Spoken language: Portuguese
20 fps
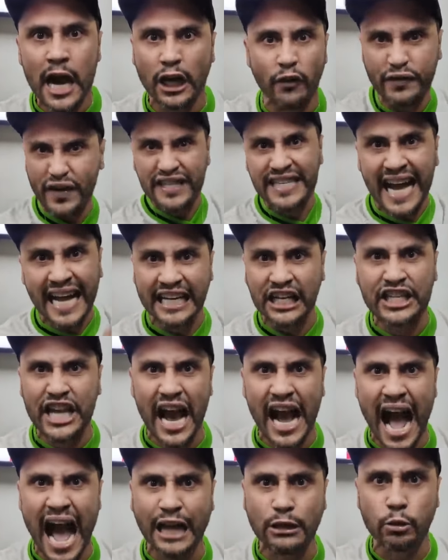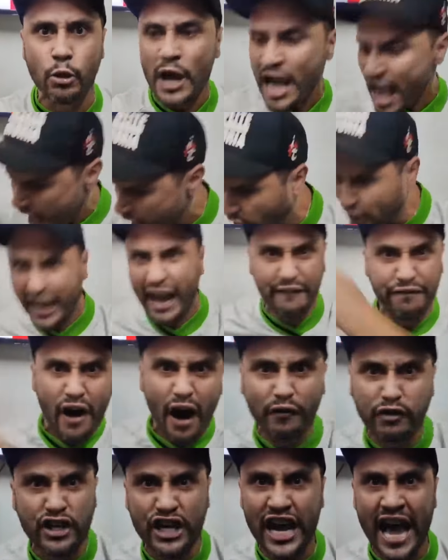Eu não fiz nada de errado. Eu
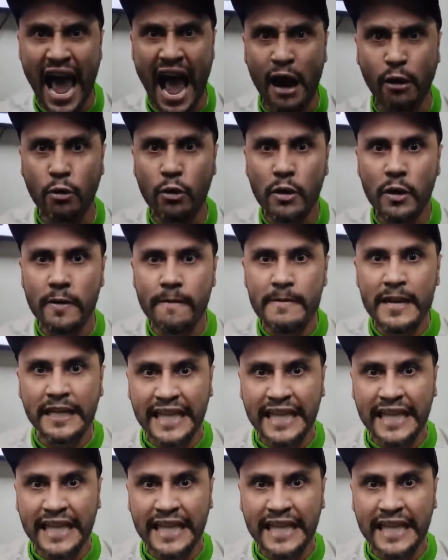devolvo dinheiro.